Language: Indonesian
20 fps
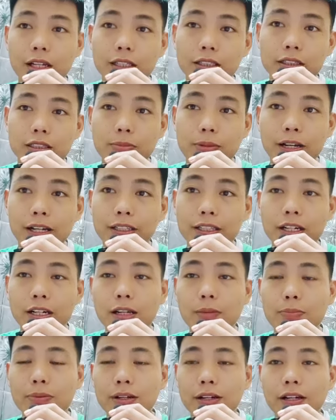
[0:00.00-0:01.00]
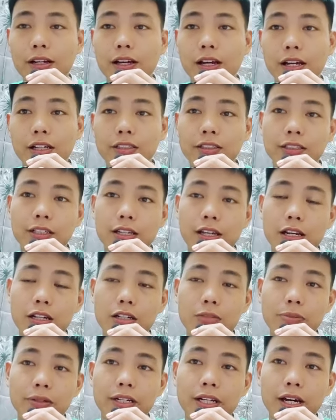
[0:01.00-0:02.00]
sebagai tanda penghargaan saya
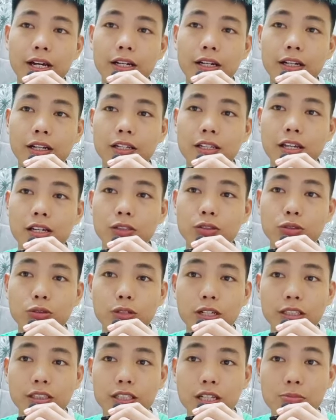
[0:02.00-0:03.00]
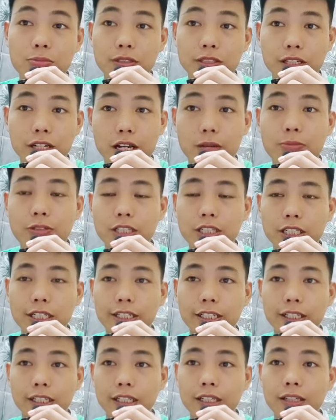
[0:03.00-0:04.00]
kepada Anda yang sudah subscribe channel
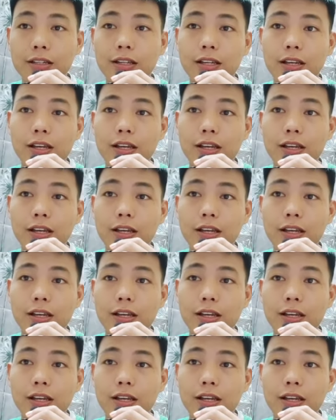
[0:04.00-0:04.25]
ini